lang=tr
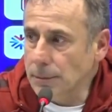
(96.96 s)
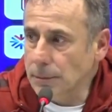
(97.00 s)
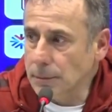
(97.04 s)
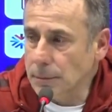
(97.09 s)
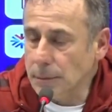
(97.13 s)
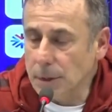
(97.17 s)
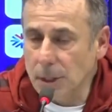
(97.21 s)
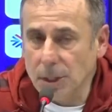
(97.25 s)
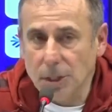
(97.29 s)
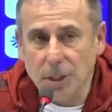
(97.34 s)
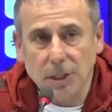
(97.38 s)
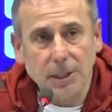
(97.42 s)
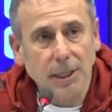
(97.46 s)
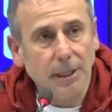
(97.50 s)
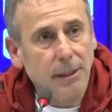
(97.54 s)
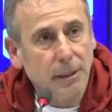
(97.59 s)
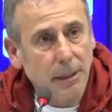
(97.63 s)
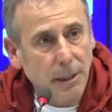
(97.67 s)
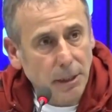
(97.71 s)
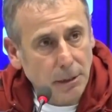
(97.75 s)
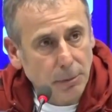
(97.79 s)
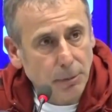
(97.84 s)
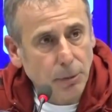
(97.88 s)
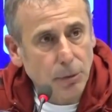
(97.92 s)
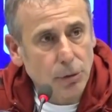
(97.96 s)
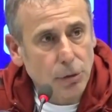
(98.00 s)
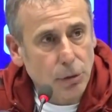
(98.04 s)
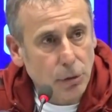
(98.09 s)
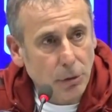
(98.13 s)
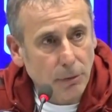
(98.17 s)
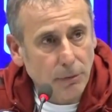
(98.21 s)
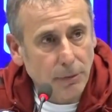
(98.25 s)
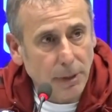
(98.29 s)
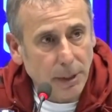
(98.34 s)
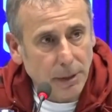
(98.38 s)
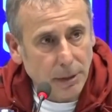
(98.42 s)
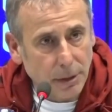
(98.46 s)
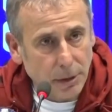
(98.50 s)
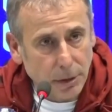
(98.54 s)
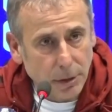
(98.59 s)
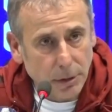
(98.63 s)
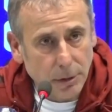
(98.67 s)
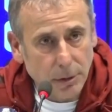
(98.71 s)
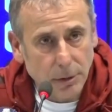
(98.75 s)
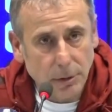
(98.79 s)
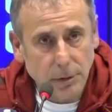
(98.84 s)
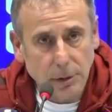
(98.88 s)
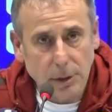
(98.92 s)
İki tane net pozisyon verdik
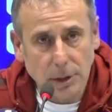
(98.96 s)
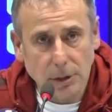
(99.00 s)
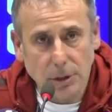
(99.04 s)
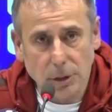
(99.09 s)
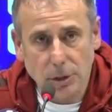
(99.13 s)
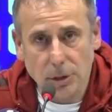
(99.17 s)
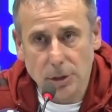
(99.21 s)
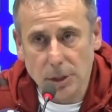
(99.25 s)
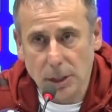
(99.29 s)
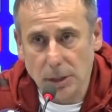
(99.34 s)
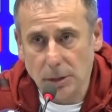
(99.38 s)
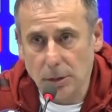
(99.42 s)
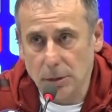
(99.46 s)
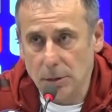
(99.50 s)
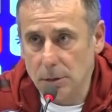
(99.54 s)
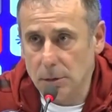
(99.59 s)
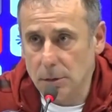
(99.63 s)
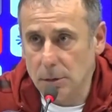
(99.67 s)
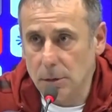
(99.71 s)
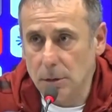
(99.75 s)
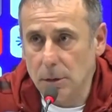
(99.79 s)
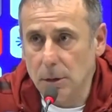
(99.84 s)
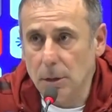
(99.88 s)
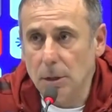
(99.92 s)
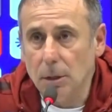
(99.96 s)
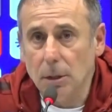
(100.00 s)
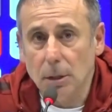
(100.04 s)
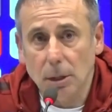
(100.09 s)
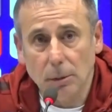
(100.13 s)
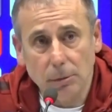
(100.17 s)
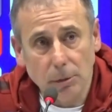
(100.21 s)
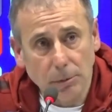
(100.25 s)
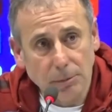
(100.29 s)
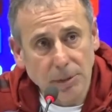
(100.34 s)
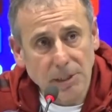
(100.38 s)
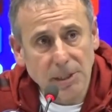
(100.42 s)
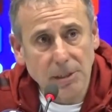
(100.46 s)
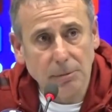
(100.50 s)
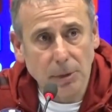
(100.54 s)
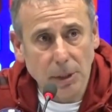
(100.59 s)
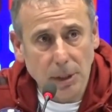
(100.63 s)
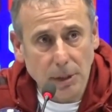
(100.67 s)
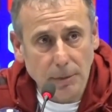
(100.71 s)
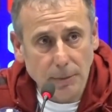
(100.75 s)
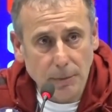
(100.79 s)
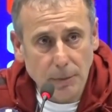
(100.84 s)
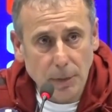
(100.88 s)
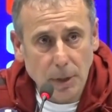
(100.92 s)
geçişten. Ama bizim
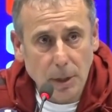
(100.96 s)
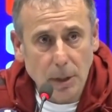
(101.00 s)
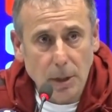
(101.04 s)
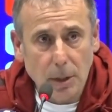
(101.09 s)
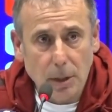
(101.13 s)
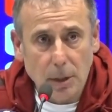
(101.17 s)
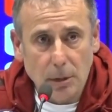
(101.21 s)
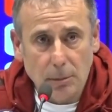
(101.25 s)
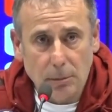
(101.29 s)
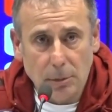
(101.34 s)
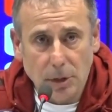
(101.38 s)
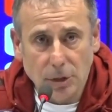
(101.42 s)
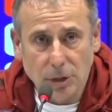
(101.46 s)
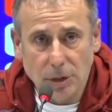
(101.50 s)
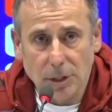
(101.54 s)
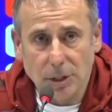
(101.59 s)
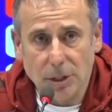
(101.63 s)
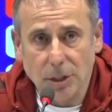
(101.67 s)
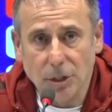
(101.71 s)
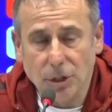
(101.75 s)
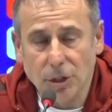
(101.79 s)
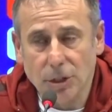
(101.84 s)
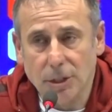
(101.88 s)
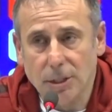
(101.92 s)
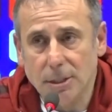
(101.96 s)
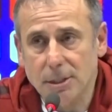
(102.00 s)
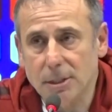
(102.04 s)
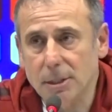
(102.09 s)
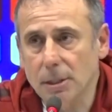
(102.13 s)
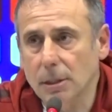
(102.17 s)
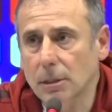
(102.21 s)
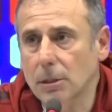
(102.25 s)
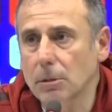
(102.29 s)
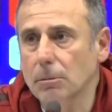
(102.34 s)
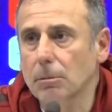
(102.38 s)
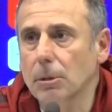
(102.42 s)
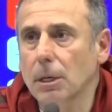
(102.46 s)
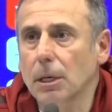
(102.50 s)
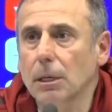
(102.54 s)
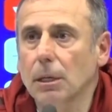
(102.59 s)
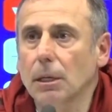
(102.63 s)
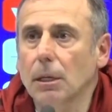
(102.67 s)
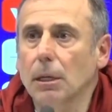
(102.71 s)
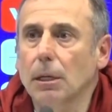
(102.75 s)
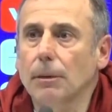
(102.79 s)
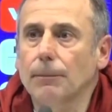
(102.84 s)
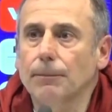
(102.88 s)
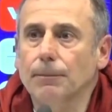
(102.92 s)
de Maçın ikinci yarısı
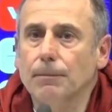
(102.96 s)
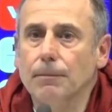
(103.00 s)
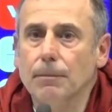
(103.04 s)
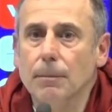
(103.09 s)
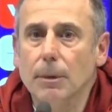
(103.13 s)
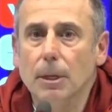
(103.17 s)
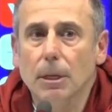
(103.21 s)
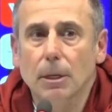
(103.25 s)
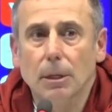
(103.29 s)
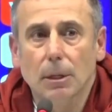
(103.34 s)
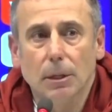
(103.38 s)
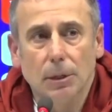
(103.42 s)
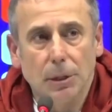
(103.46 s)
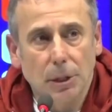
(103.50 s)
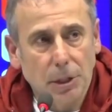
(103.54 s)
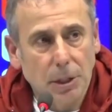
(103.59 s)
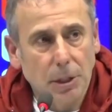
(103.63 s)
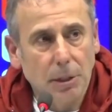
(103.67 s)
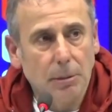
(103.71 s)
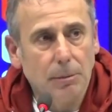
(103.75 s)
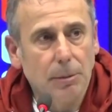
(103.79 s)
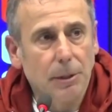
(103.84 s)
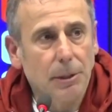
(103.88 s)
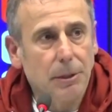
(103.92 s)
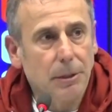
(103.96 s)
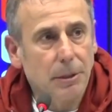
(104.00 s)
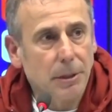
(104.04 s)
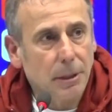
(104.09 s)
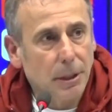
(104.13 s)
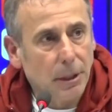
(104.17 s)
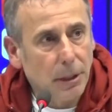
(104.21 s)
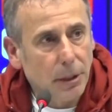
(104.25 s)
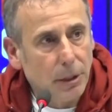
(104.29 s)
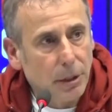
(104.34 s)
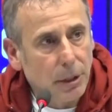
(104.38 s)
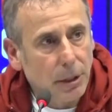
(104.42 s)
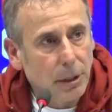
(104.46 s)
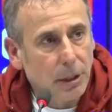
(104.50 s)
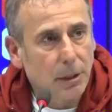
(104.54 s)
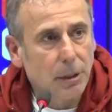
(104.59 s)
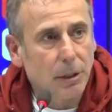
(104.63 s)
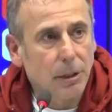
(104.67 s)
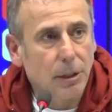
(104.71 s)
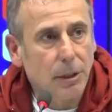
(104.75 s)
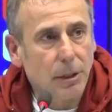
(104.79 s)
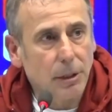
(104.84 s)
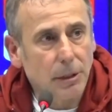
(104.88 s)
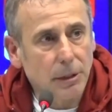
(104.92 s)
itibariyle 2-1,
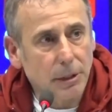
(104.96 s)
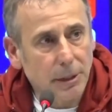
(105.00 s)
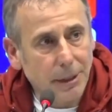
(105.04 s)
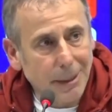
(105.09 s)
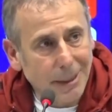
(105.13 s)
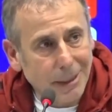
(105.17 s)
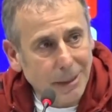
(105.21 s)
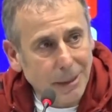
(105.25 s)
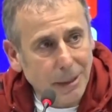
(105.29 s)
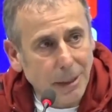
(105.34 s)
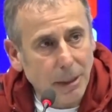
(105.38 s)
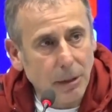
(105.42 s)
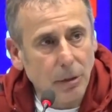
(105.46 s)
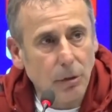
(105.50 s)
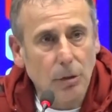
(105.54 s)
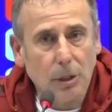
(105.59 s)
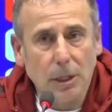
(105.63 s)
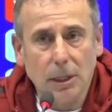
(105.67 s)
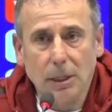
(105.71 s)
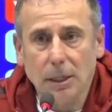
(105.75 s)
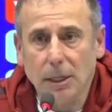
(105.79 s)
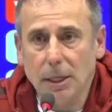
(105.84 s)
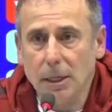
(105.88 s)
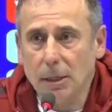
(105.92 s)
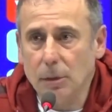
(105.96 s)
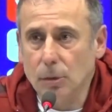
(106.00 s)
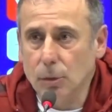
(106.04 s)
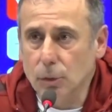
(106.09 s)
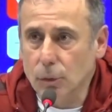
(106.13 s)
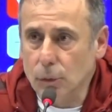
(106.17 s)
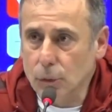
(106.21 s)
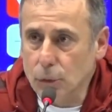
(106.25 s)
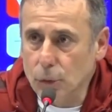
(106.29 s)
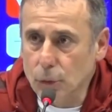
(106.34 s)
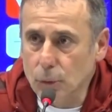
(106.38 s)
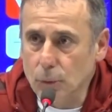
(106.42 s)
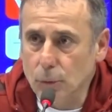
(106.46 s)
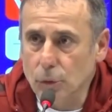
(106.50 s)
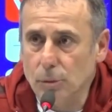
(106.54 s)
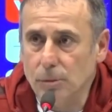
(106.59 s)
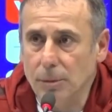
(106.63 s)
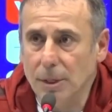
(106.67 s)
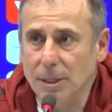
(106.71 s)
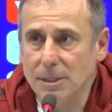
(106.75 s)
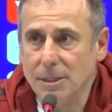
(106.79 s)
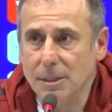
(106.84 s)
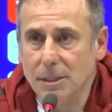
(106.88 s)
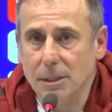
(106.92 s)
2-2 direkten dönenler, kurduğumuz
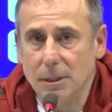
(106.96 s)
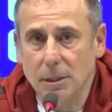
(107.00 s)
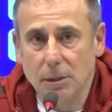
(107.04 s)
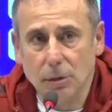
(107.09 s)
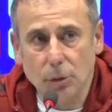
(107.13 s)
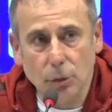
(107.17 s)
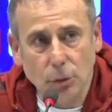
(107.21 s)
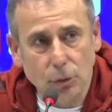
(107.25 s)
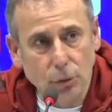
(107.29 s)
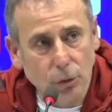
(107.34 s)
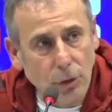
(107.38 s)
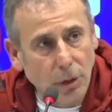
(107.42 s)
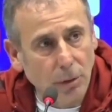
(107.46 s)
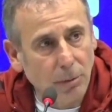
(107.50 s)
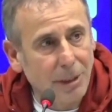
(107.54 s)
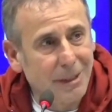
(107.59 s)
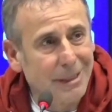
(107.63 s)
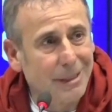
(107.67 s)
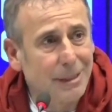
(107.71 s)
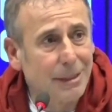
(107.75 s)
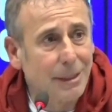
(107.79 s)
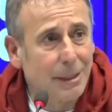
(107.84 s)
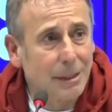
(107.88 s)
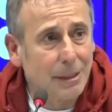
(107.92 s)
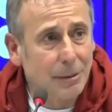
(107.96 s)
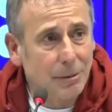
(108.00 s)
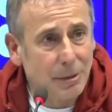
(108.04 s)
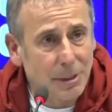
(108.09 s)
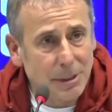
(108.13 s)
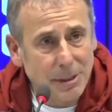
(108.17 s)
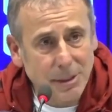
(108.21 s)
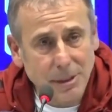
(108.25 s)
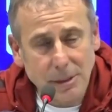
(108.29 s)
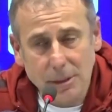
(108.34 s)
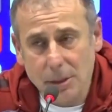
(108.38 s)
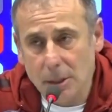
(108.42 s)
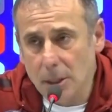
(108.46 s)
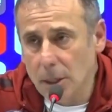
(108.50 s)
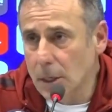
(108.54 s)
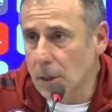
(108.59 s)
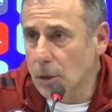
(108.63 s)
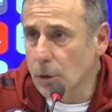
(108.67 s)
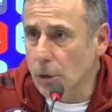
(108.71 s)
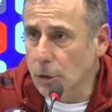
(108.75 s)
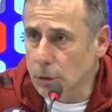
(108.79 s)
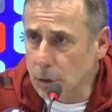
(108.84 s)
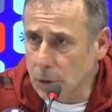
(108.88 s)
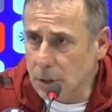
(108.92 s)
baskı, dokunamadıklarımız.
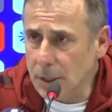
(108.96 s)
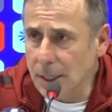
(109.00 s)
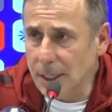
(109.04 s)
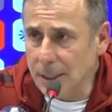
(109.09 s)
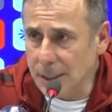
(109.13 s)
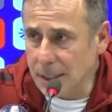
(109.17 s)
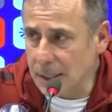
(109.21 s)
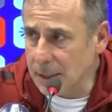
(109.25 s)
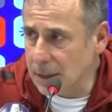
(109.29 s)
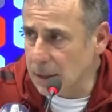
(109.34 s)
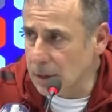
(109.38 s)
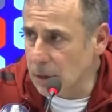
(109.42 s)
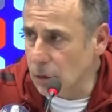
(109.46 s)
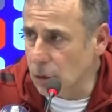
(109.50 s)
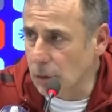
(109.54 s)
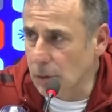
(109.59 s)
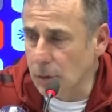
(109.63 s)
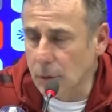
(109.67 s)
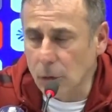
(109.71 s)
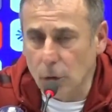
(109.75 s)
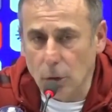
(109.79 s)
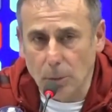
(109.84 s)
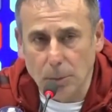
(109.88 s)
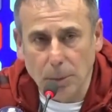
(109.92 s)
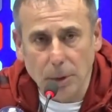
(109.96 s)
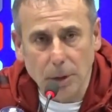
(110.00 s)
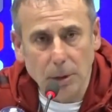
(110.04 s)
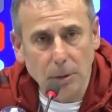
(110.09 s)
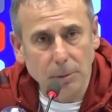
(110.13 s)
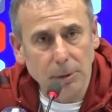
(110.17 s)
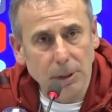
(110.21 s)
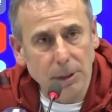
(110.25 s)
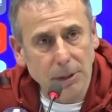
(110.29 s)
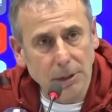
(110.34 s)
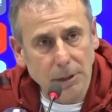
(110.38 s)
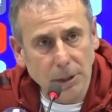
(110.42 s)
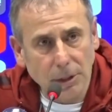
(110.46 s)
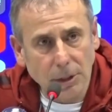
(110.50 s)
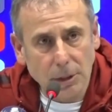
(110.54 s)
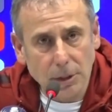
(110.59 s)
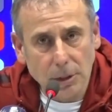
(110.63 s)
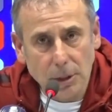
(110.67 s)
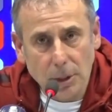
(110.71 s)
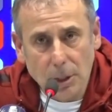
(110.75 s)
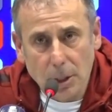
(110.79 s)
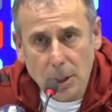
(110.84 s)
Oyunu da erken koparabilirdik.